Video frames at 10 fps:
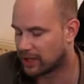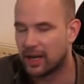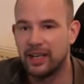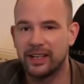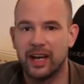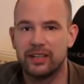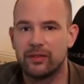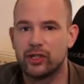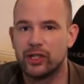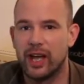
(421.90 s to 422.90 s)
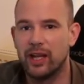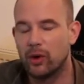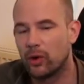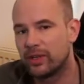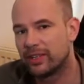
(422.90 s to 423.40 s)
er lädt relativ
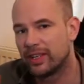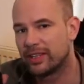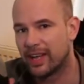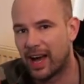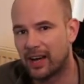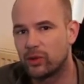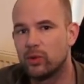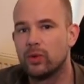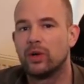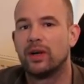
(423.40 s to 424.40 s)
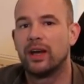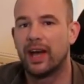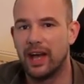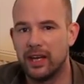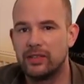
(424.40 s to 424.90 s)
schnell und der Akku
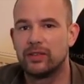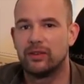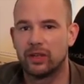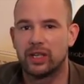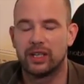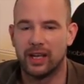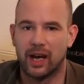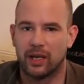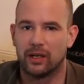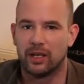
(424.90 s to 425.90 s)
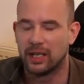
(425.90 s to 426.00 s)
hält wirklich lange.